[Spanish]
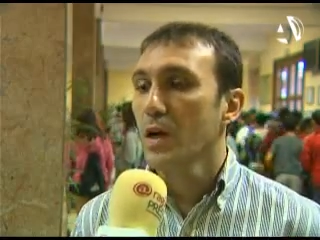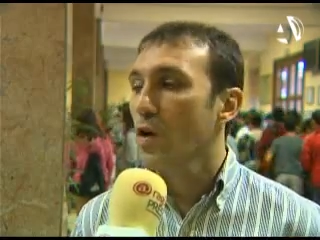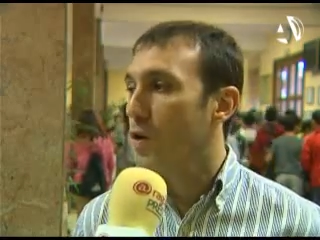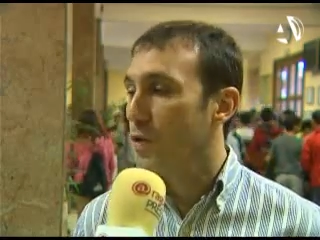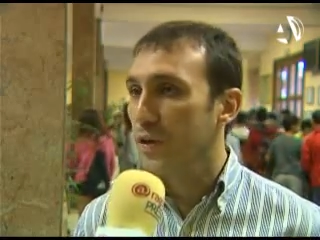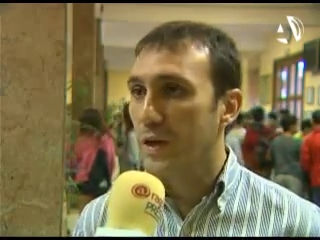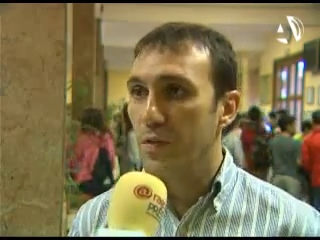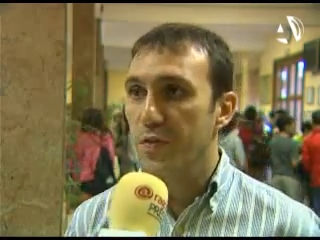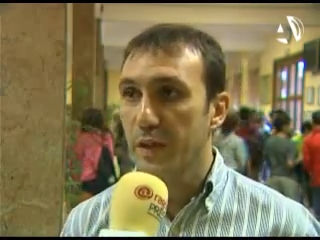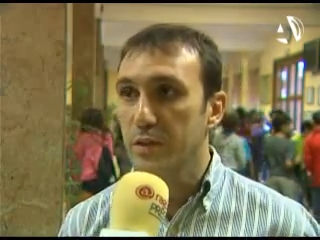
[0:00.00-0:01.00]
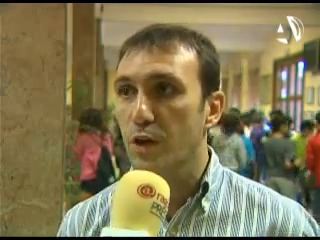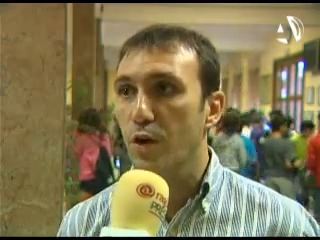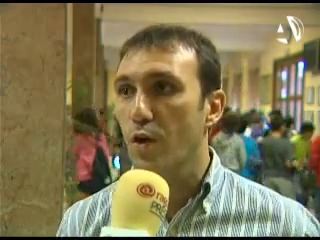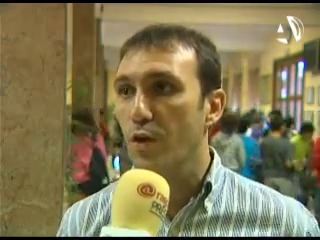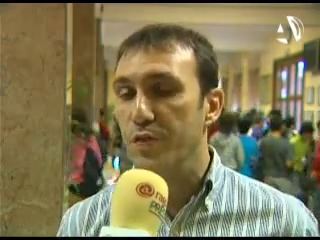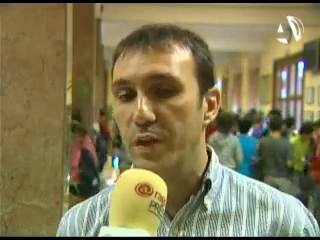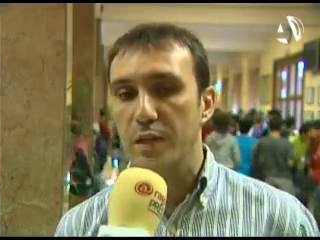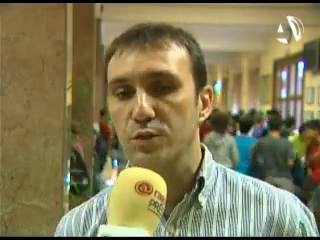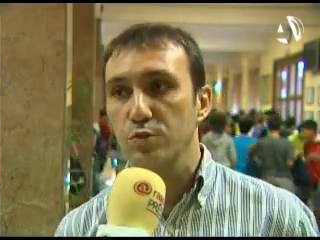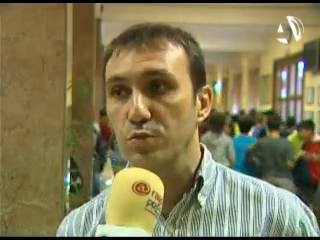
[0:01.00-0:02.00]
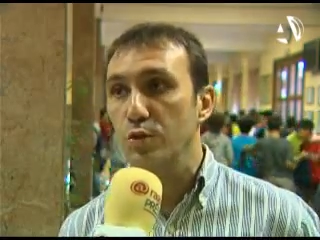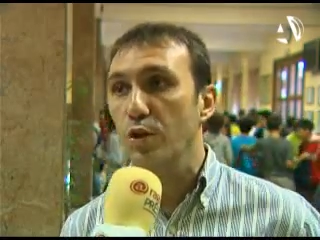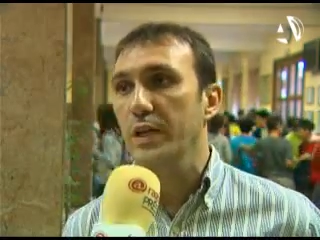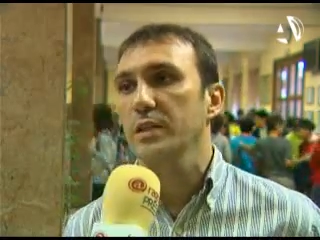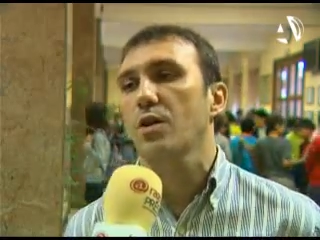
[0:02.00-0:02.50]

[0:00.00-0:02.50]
Conocen el centro, conocen a sus tutores,